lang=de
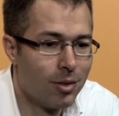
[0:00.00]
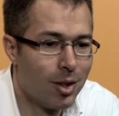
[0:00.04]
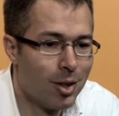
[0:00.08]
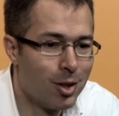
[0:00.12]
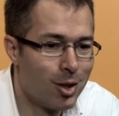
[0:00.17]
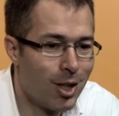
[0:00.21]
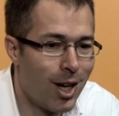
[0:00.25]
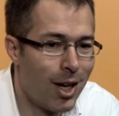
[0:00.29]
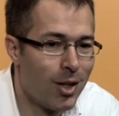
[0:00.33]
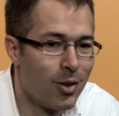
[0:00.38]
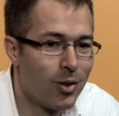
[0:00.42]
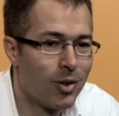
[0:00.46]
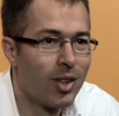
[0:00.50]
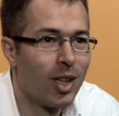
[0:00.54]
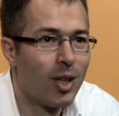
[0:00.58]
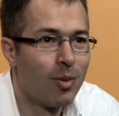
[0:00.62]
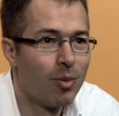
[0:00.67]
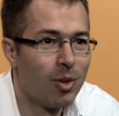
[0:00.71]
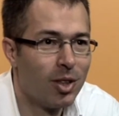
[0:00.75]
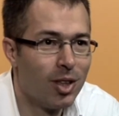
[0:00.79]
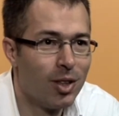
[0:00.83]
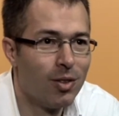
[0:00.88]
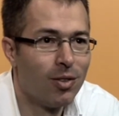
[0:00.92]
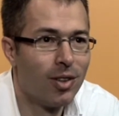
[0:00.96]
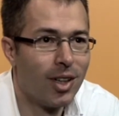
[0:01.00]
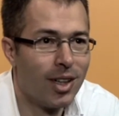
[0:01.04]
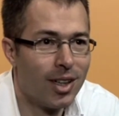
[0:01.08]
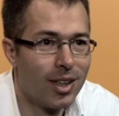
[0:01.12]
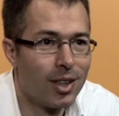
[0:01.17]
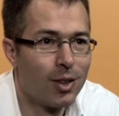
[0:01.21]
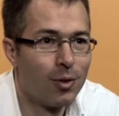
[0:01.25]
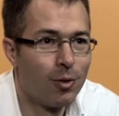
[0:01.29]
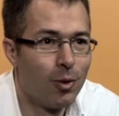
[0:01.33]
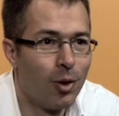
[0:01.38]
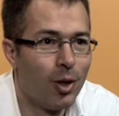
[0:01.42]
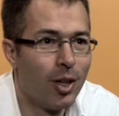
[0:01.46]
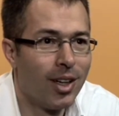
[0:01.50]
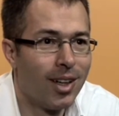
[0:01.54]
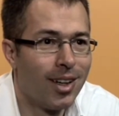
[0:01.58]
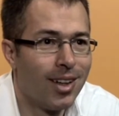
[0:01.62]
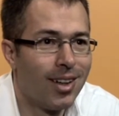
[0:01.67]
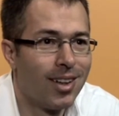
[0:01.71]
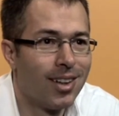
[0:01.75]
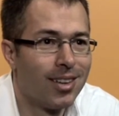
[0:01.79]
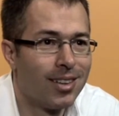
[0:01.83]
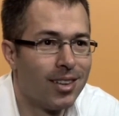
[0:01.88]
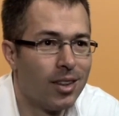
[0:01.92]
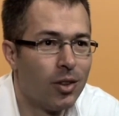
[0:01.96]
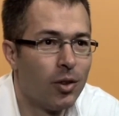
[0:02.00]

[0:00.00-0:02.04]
Entscheidungsebene, die wir eigentlich vorher,